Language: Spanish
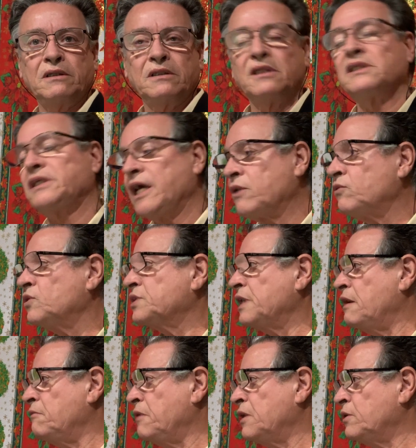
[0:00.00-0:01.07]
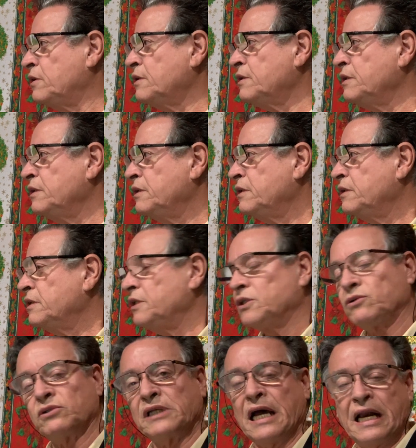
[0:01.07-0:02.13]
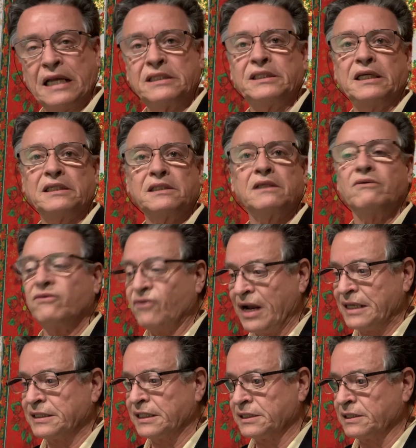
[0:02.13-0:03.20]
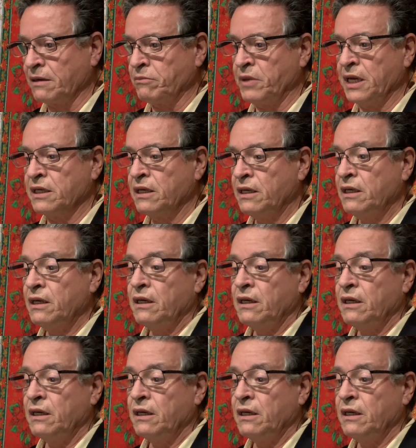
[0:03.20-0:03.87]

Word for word: ser un salvador y sus ganancias falsas también.